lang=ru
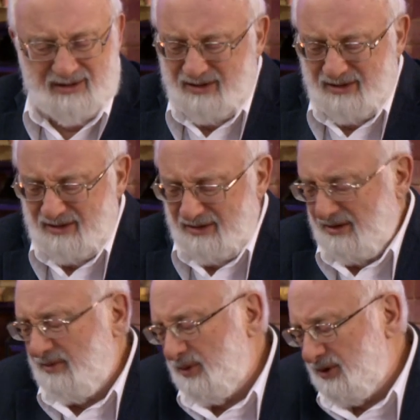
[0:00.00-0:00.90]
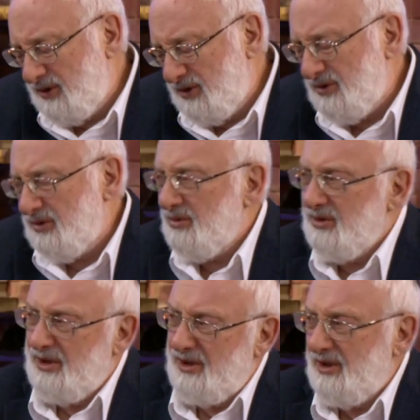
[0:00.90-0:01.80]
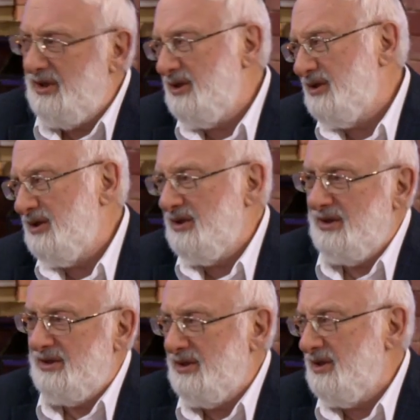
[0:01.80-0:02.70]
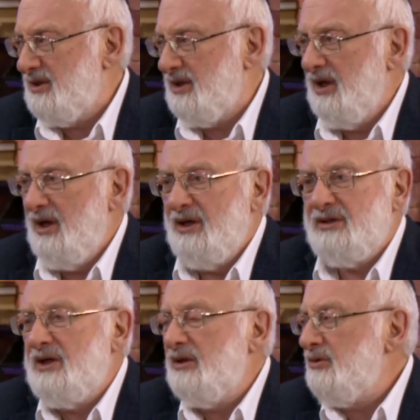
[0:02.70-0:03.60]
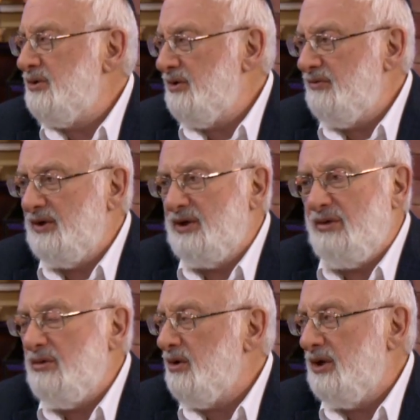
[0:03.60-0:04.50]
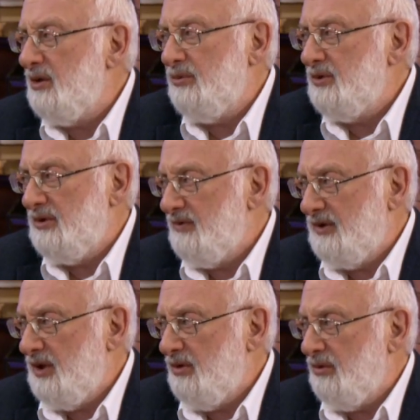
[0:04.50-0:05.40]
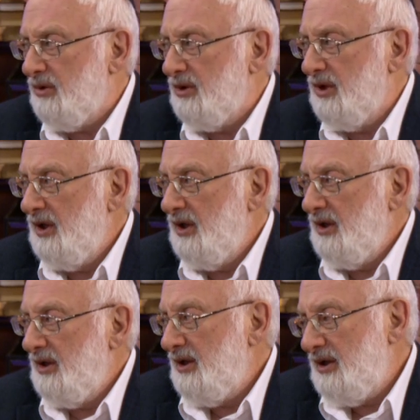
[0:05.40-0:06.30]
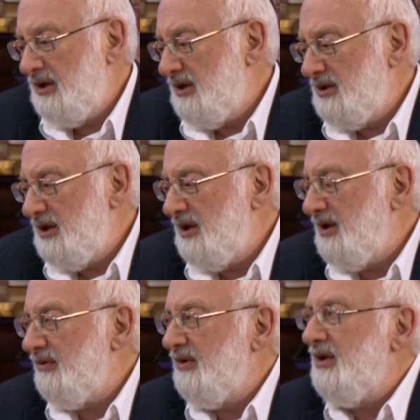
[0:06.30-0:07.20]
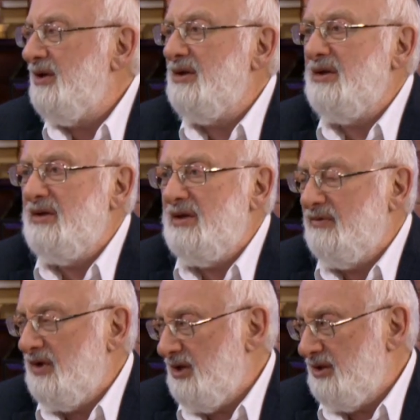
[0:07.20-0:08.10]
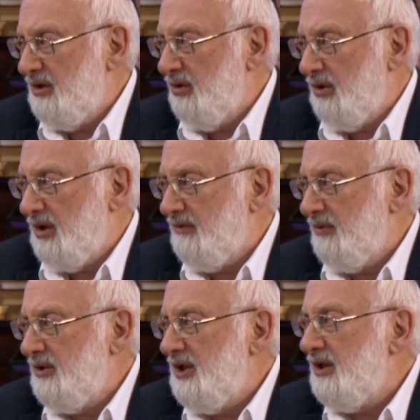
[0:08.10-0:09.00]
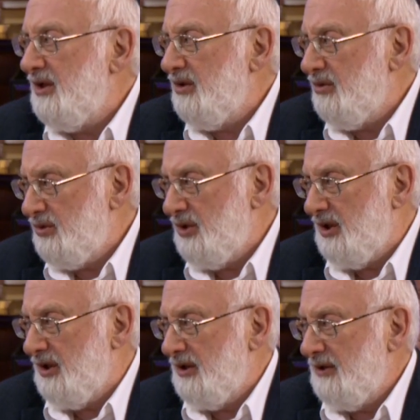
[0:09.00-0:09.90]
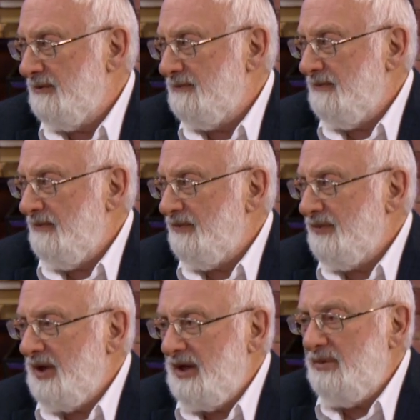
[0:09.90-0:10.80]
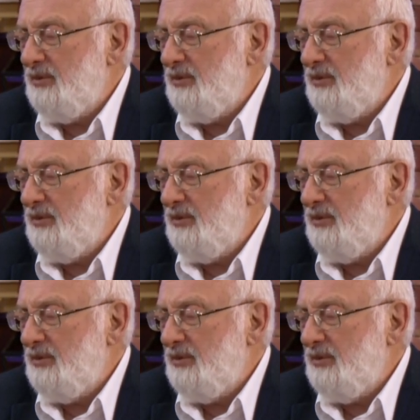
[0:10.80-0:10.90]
нет, нет, нет, так будут еще другие, эти, эти, эти. Следующий вид террора это будет вот такой. И дело не в, не, не, не в 300 долларов, им деньги не нужны. Они